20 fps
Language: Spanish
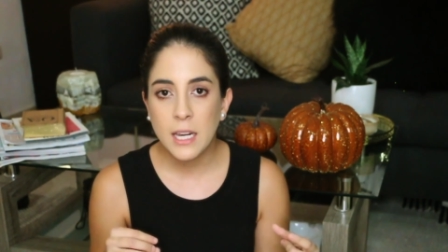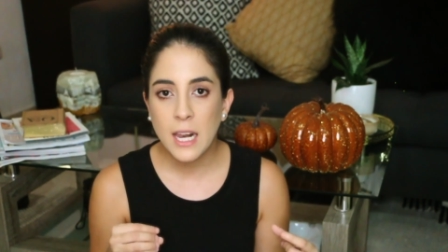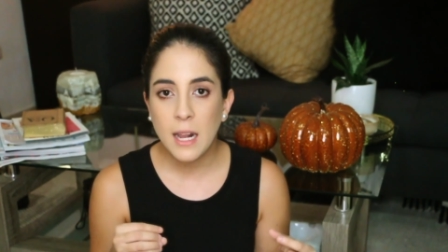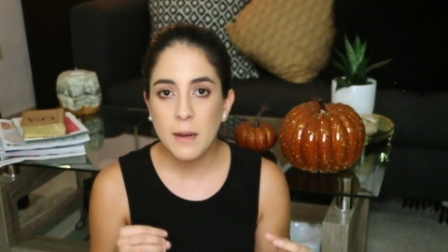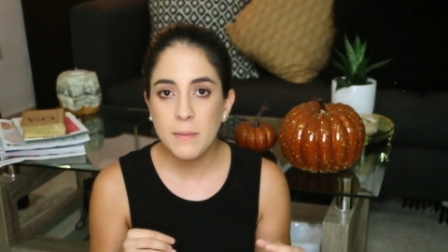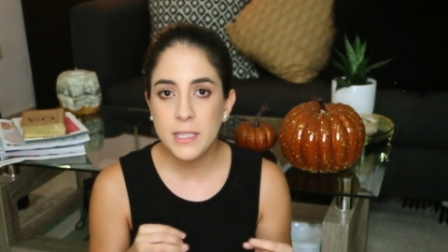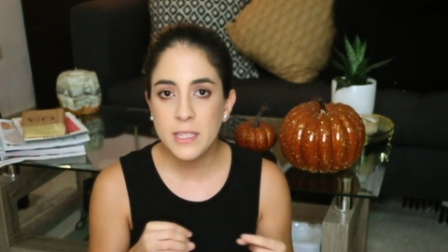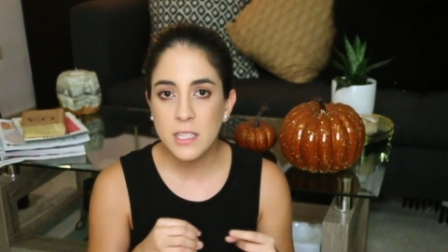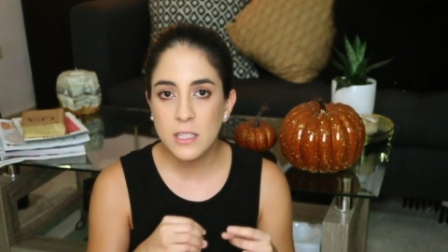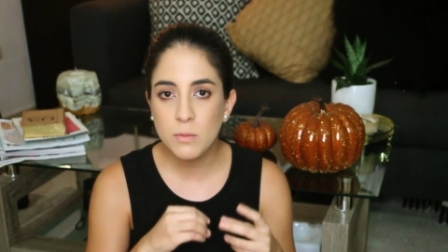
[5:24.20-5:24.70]
y
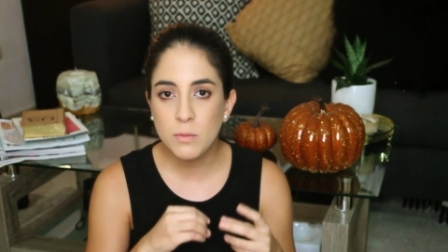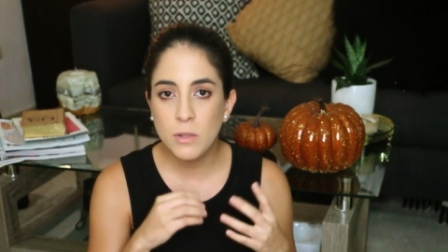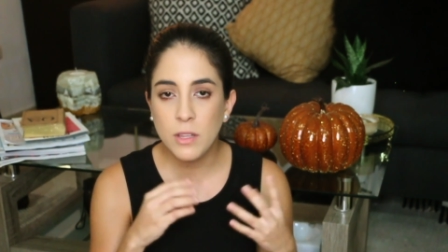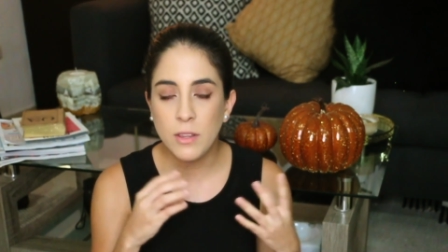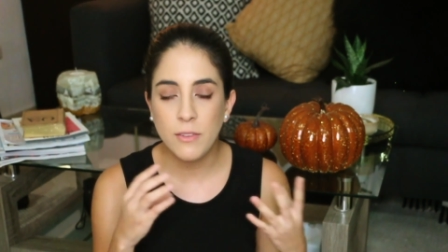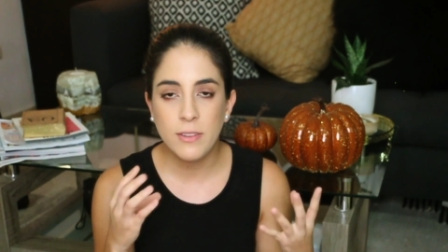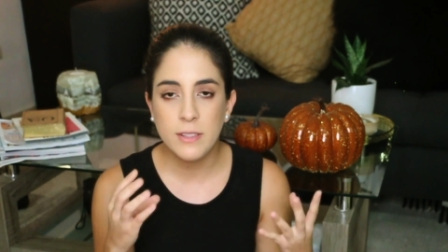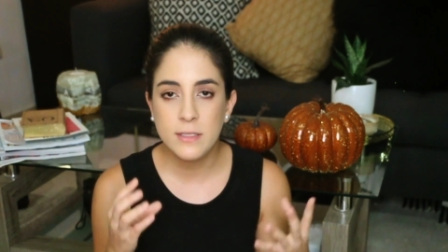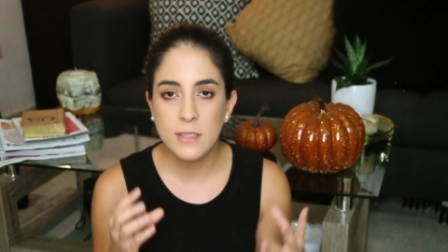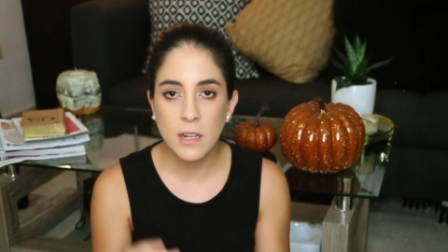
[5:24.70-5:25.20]
realmente es muy
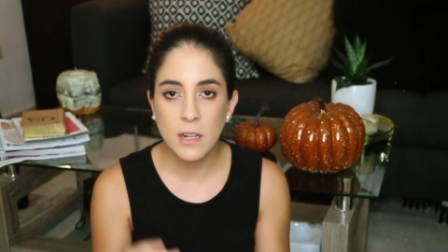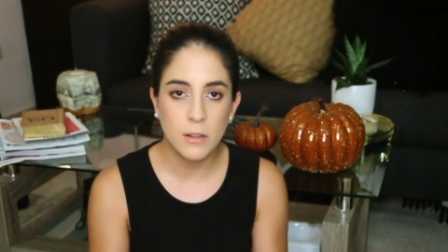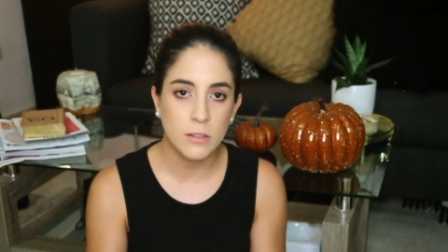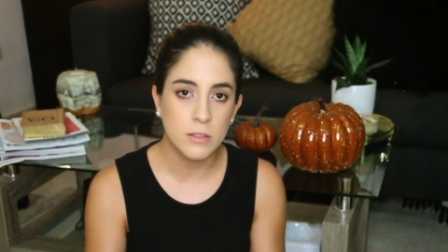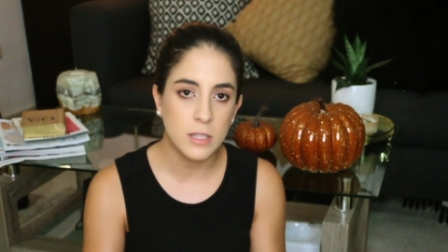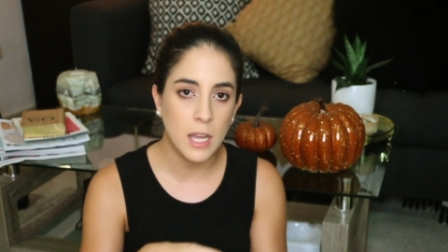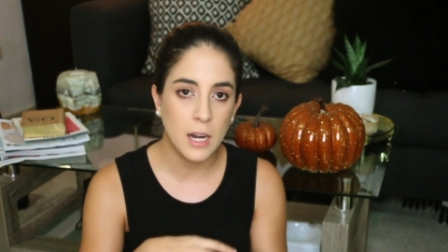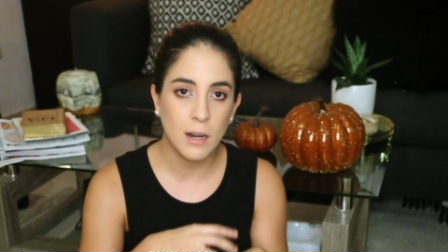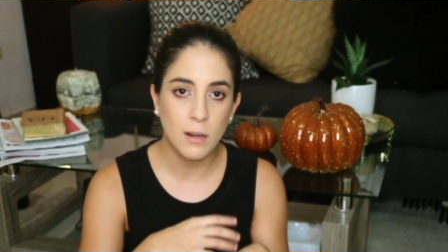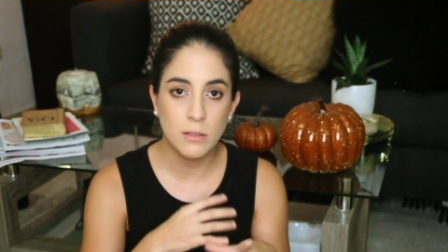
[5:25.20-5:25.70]
difícil
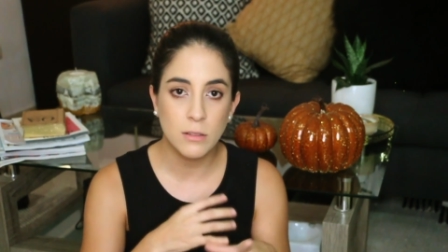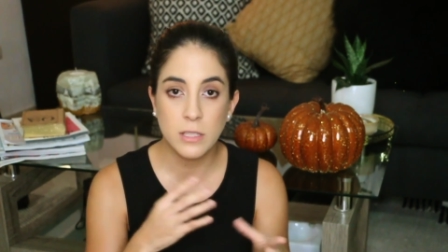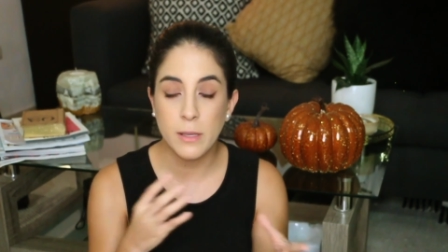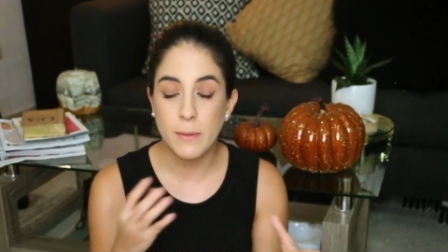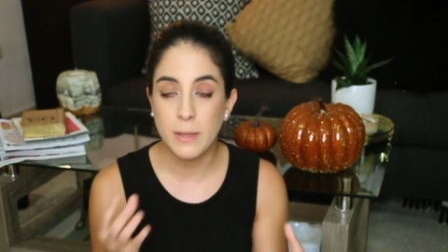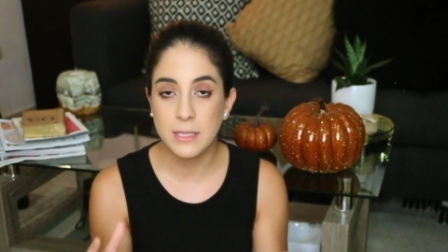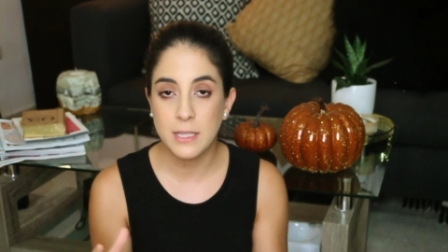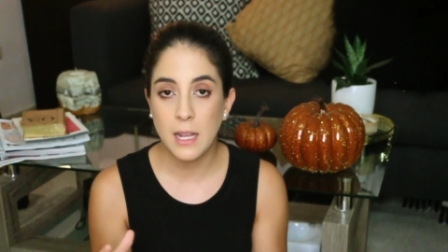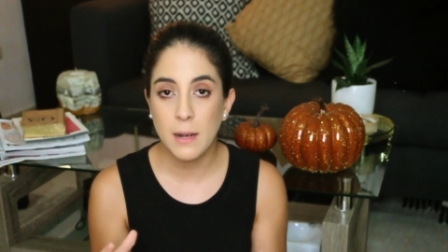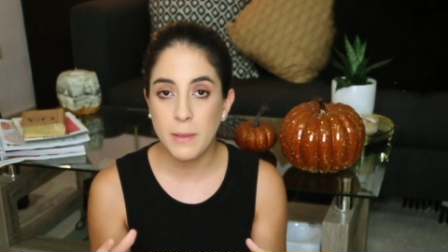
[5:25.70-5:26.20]
notarlo si
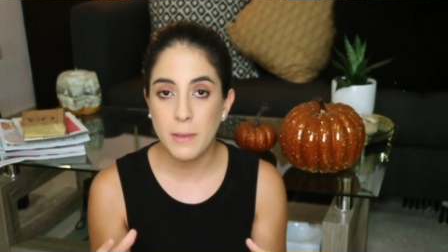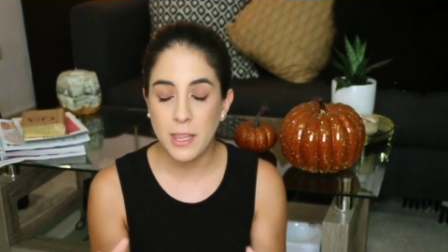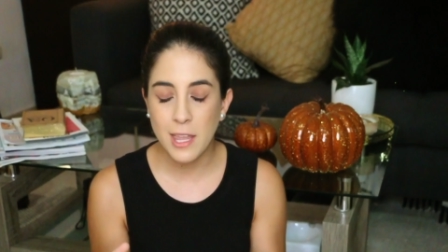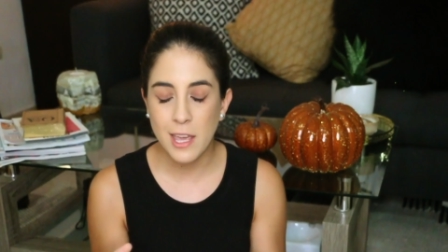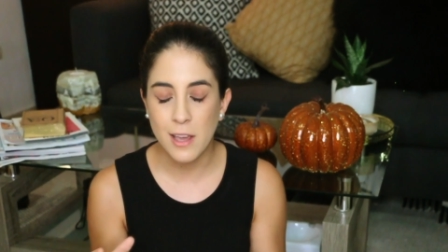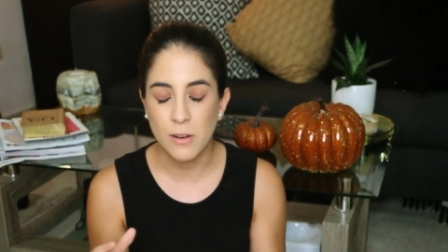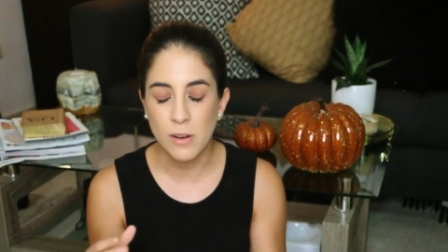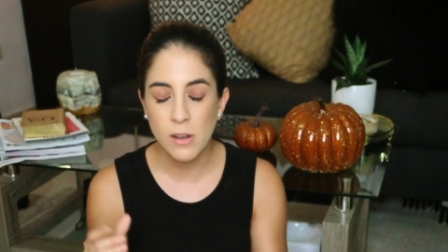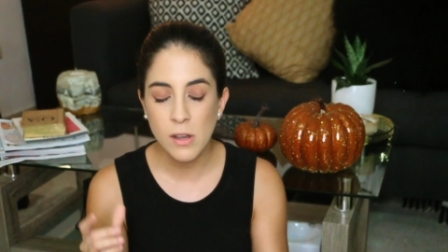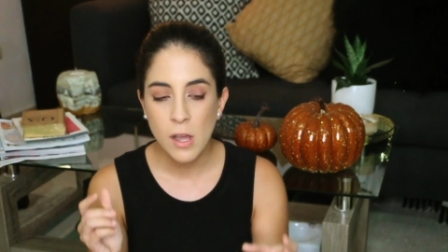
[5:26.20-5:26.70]
ves el
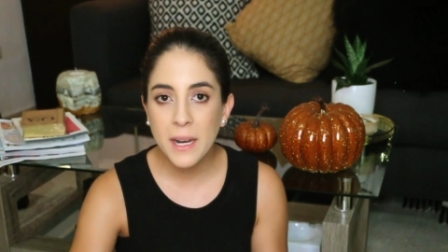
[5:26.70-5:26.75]
video,